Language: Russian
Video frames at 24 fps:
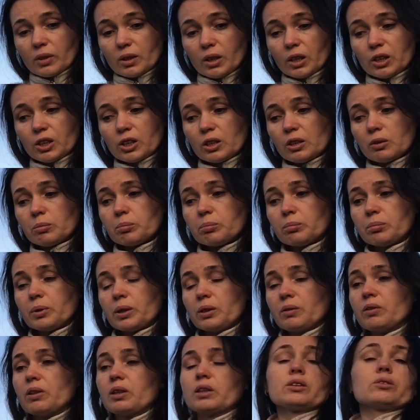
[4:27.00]
Начали
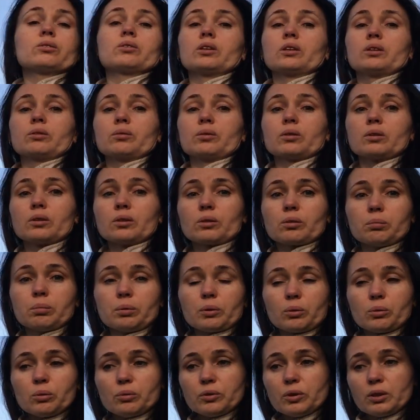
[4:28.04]
появляться вот эти вот
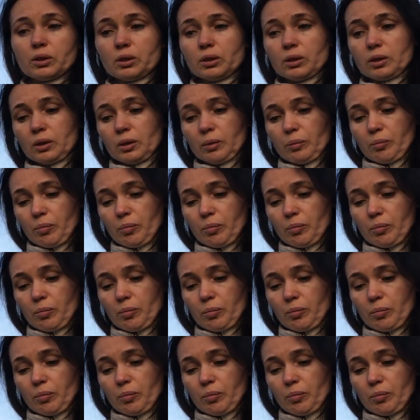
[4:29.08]
группировки